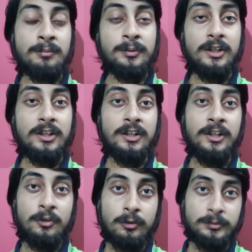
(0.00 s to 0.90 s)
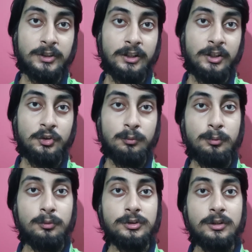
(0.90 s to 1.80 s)
আমেরিকা এরকম জায়গায় কিন্তু
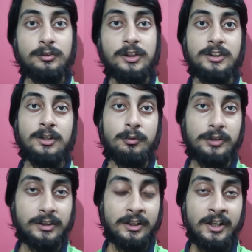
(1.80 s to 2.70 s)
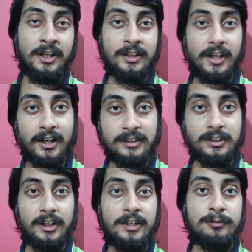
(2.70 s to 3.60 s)
পৌঁছানোর চেষ্টা করছে দেখা
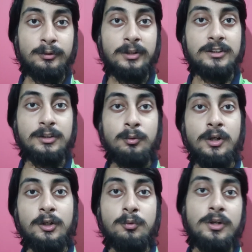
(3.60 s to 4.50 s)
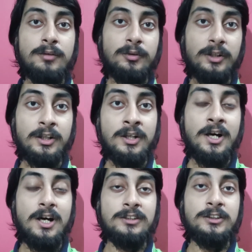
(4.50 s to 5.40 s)
যাক এরপরে যে ওয়ার টু এর পরে
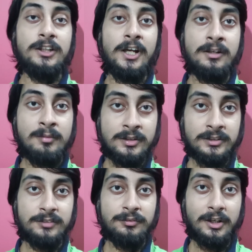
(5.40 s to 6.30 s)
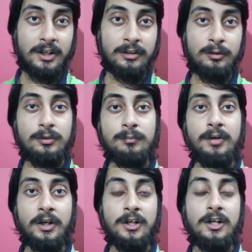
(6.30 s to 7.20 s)
আসছে টাইগার ভার্সেস পাঠান
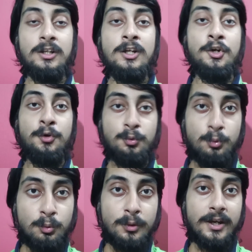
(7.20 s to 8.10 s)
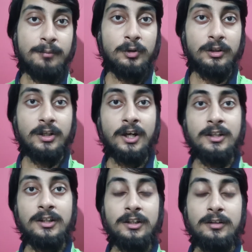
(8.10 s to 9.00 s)
পাঠান টু এবং
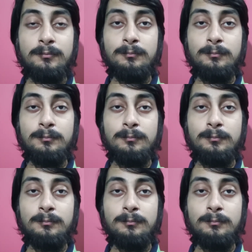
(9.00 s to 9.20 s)
টাইগারের